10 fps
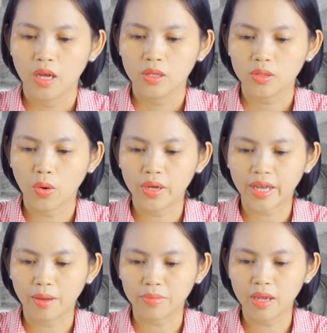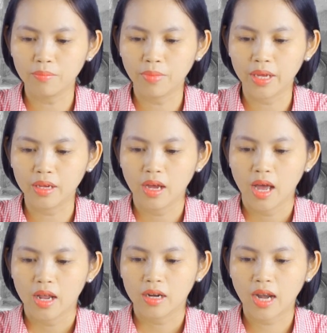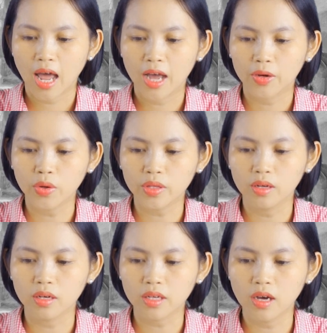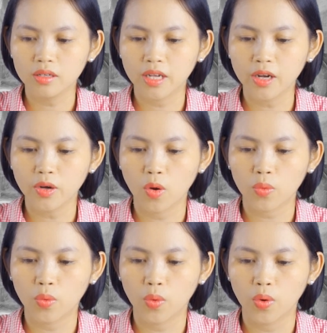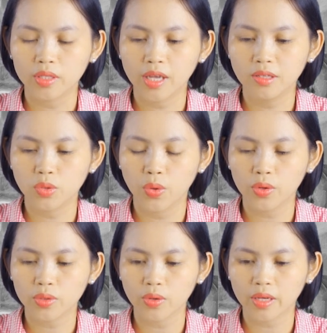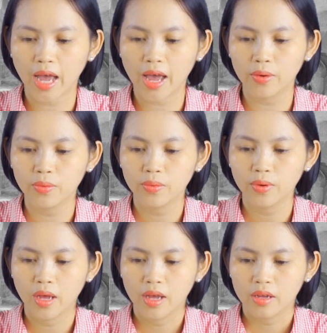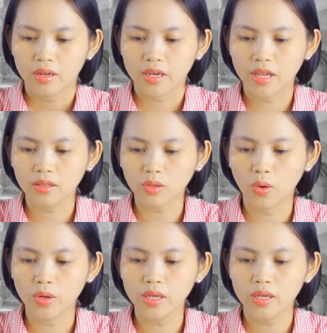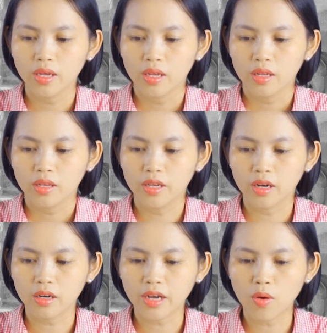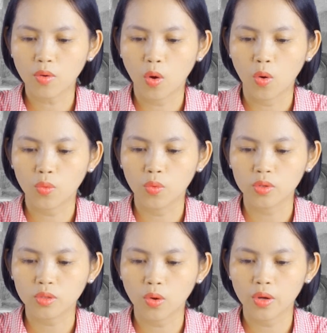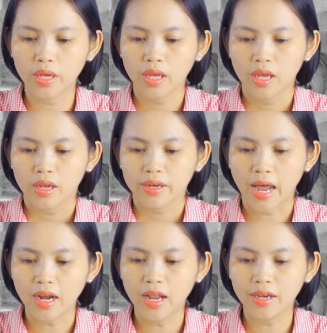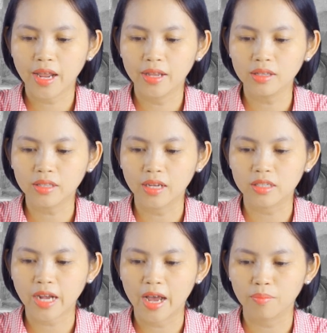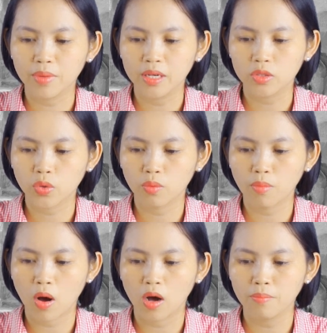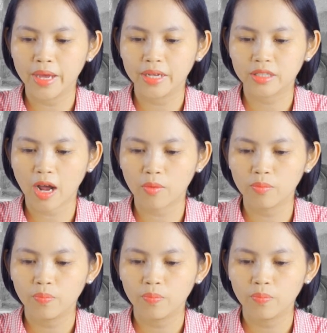Tôi cảm thấy mình là đối tượng cơn nghĩa nộ của thiên chúa tối cao đến tối những đau khổ của tôi đã lên đến tình trạng bị ruồng bỏ bề trong